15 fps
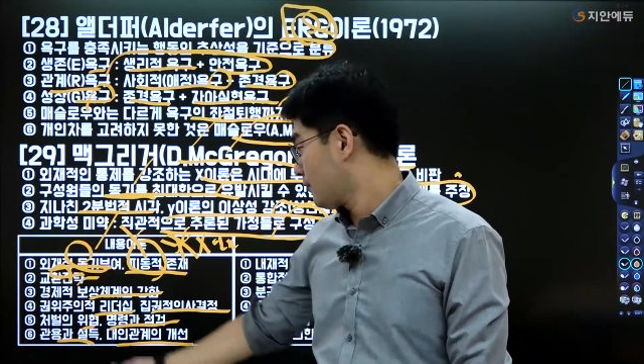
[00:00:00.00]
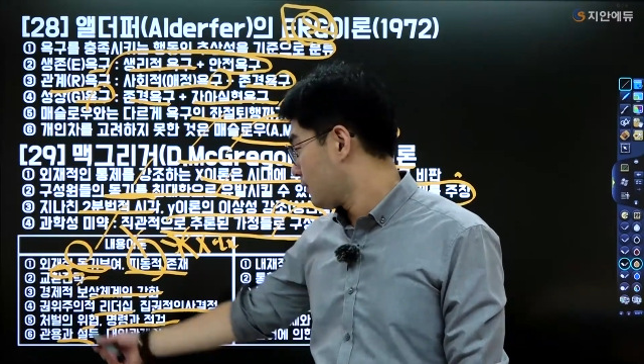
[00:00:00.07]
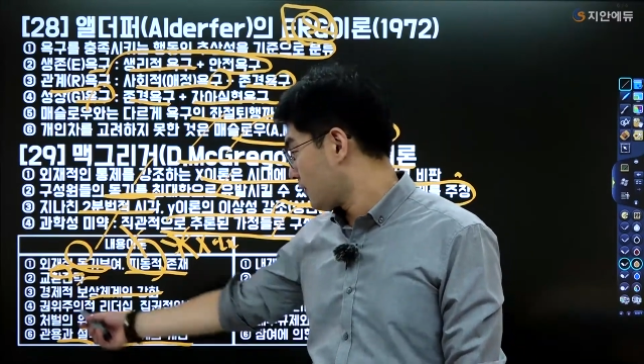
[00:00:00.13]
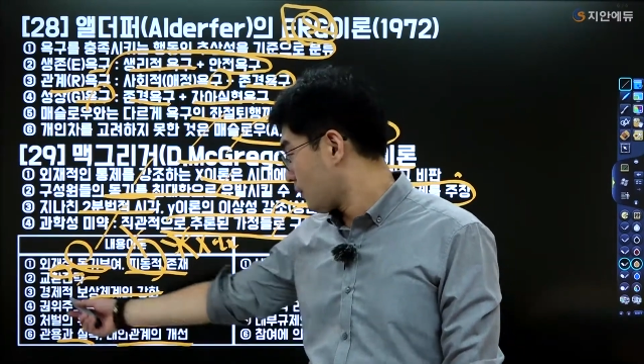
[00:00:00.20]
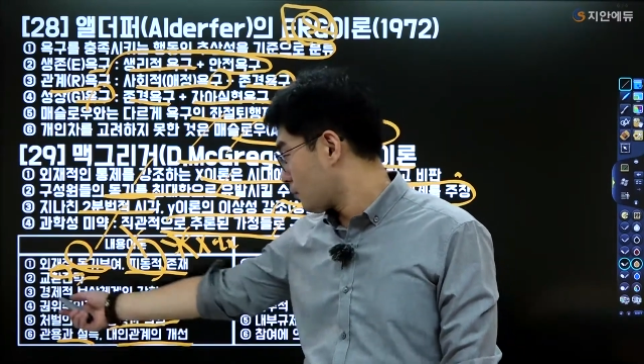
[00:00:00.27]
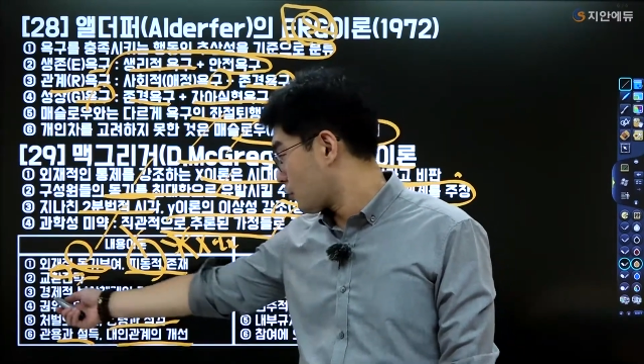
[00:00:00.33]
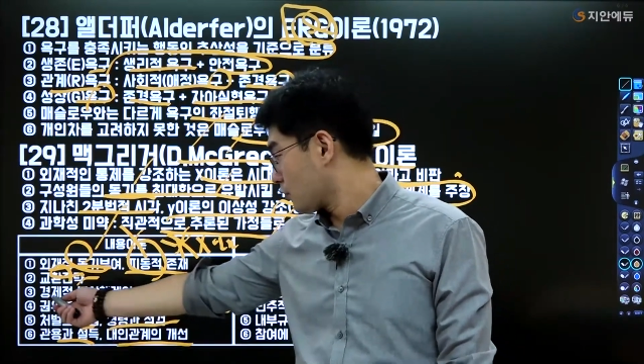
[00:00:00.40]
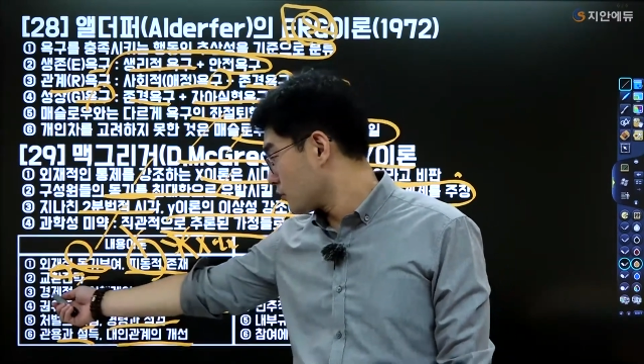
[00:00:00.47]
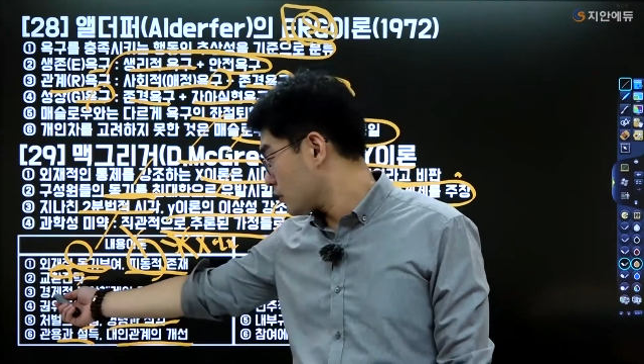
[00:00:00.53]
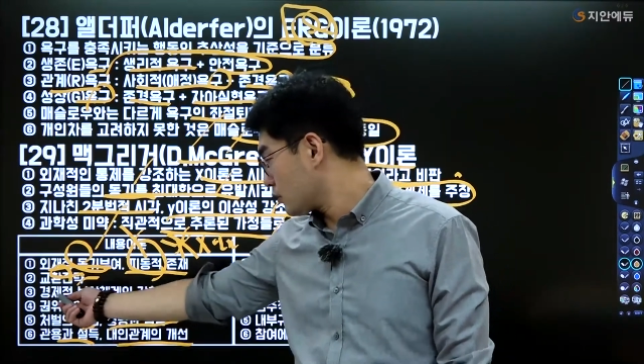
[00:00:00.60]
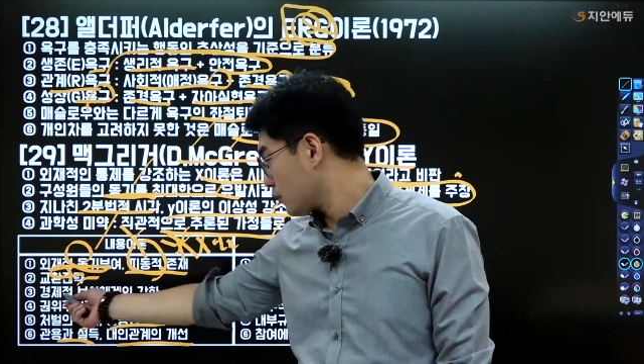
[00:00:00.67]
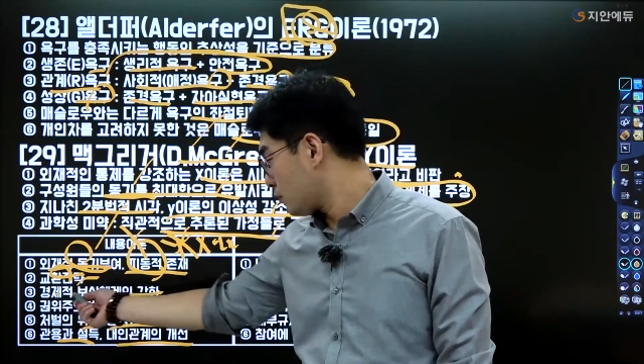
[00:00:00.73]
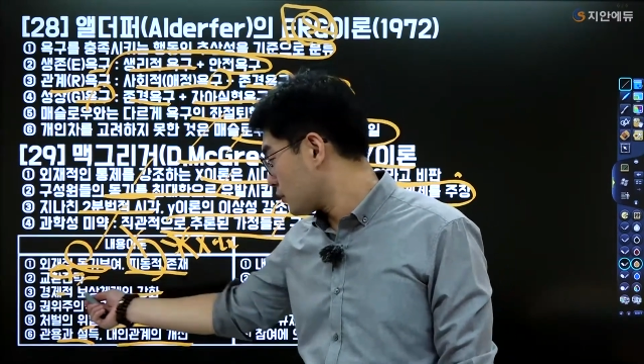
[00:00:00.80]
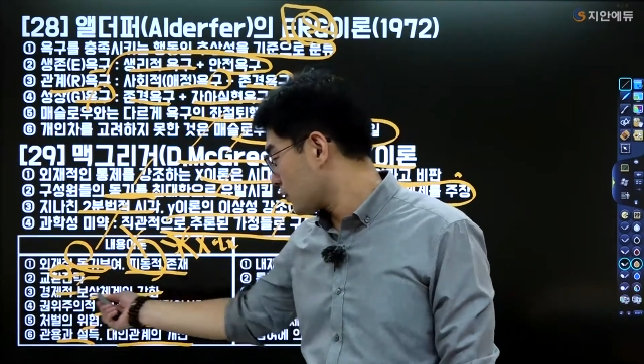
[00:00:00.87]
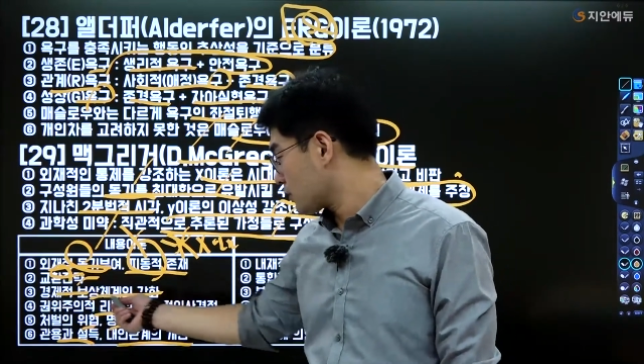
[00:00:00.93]
그다음
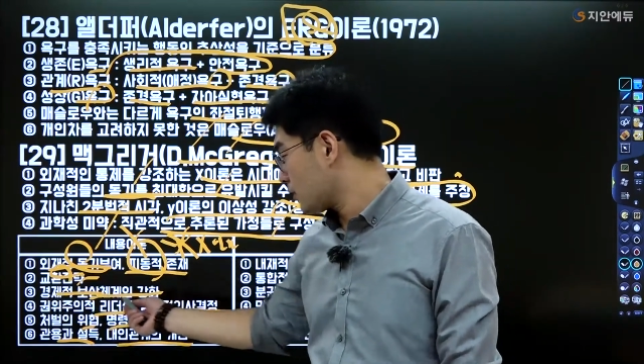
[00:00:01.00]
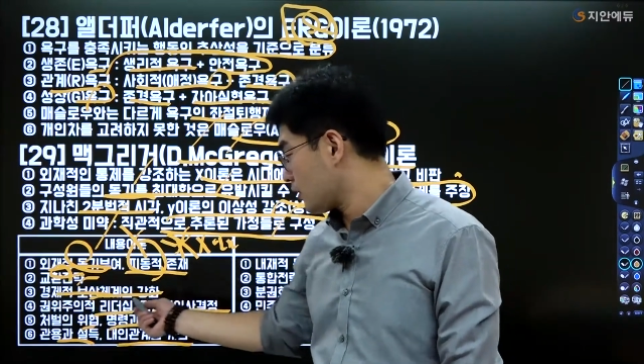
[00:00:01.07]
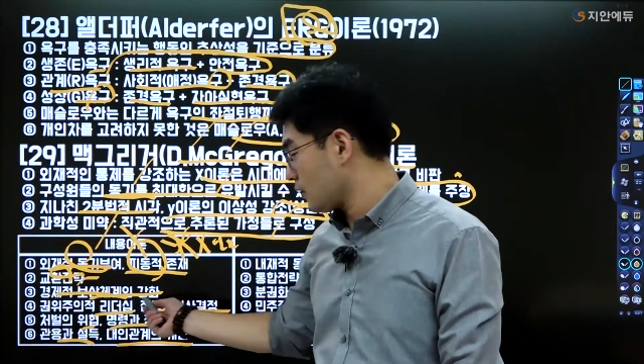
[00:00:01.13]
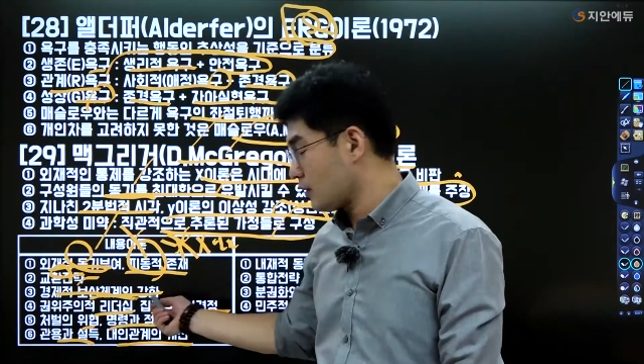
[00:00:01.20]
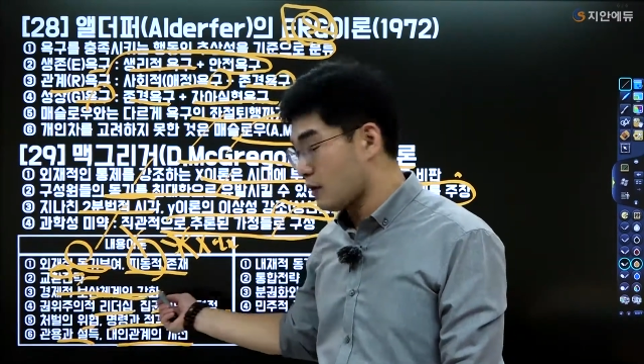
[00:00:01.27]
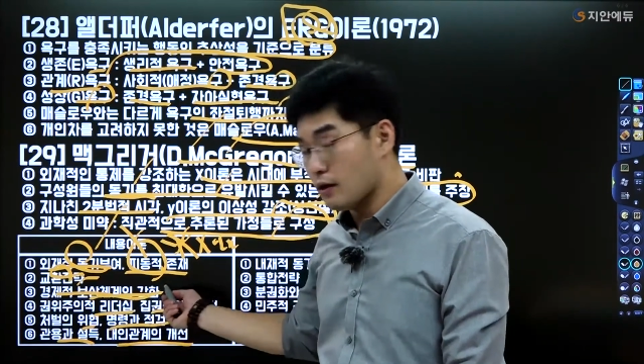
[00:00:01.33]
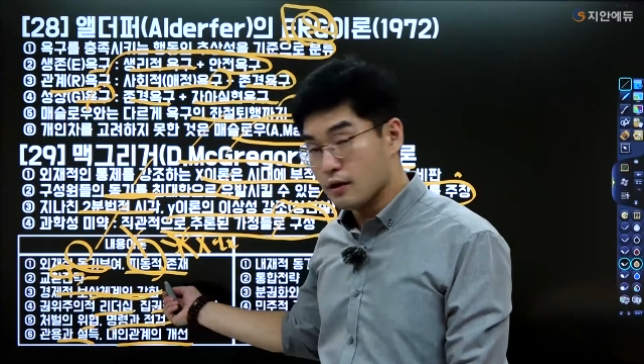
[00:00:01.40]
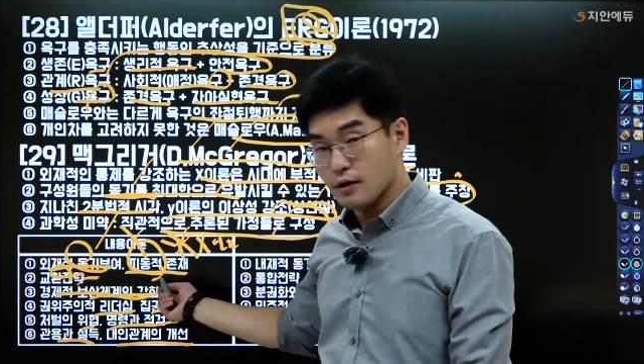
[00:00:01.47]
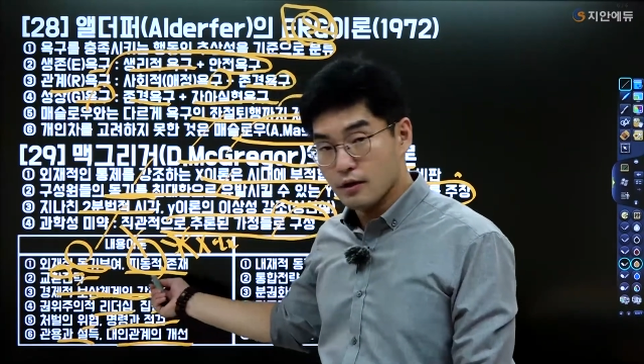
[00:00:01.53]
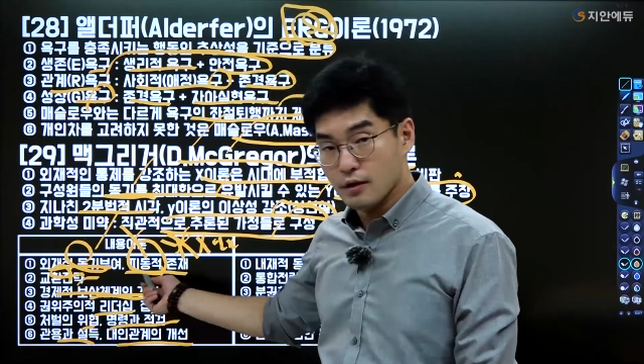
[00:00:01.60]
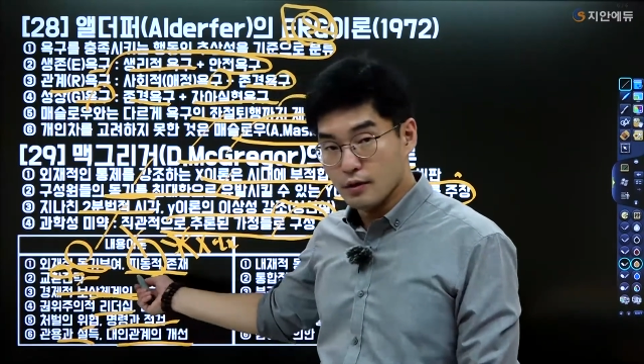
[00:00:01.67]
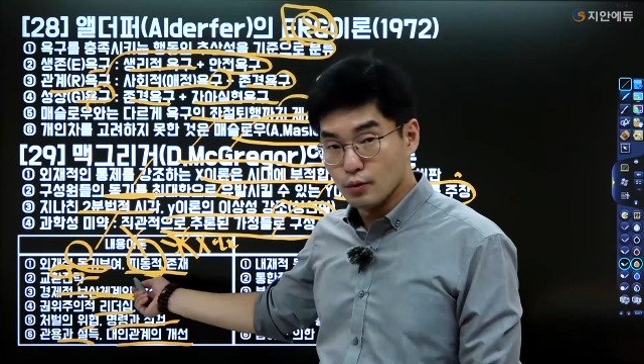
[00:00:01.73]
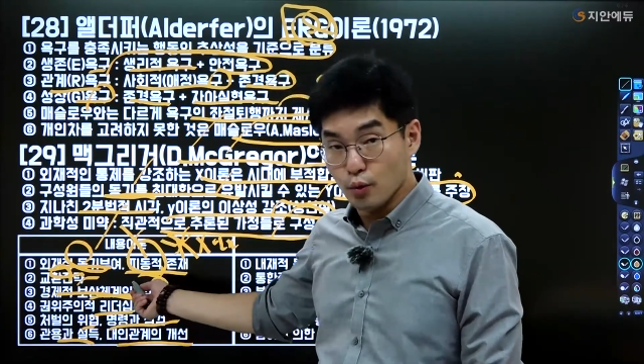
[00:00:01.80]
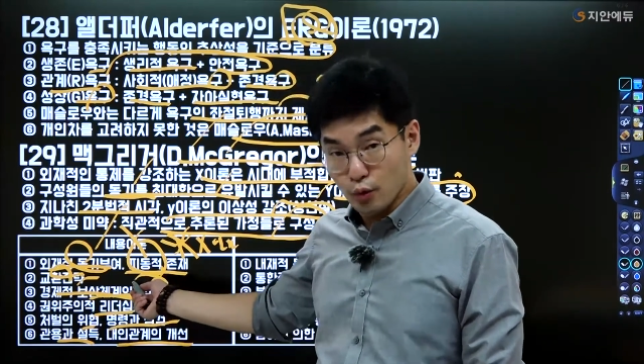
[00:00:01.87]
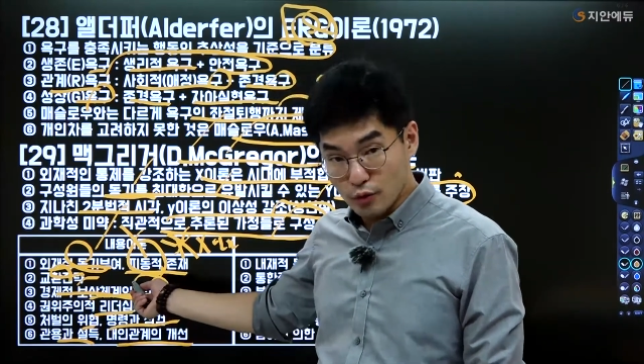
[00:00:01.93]
경제적 보상 체계의 강화.
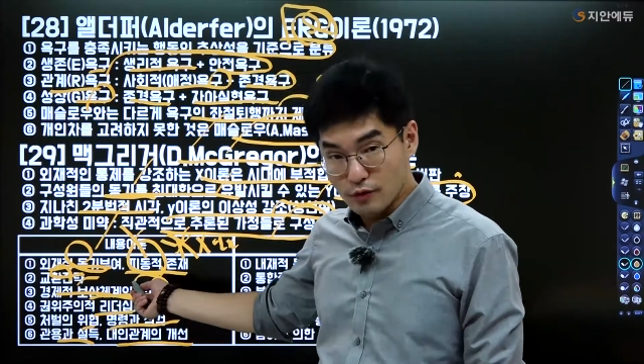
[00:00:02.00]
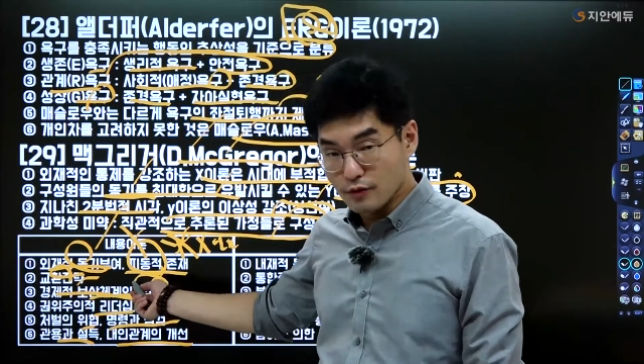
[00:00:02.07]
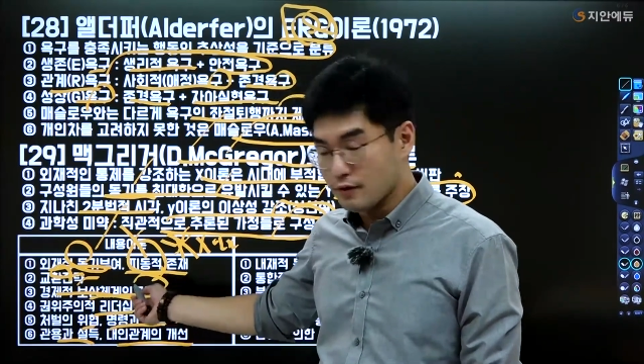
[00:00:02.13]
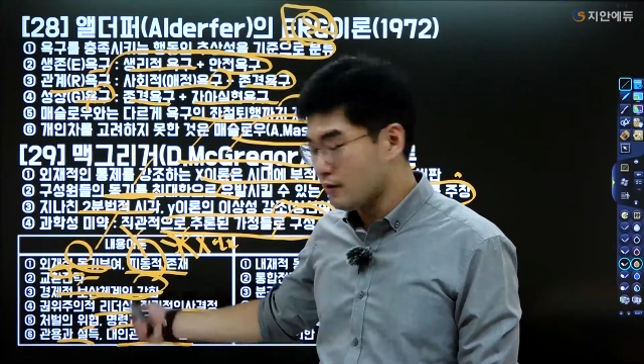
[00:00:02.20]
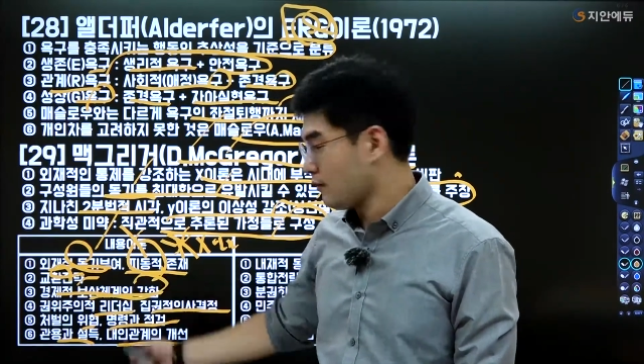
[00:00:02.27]
돈.